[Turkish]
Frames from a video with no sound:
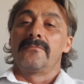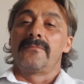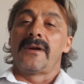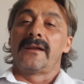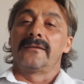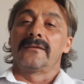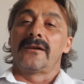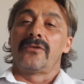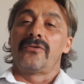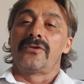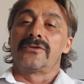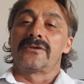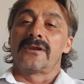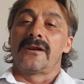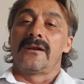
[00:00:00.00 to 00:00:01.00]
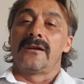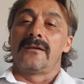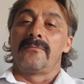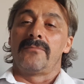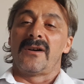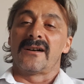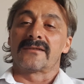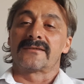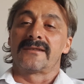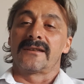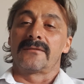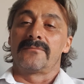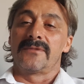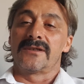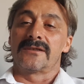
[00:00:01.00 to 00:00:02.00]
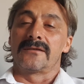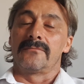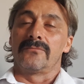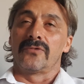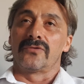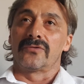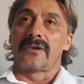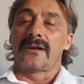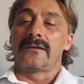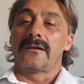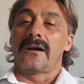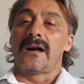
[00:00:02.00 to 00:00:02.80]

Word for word: Ben daha önce bahsetmiştim bundan.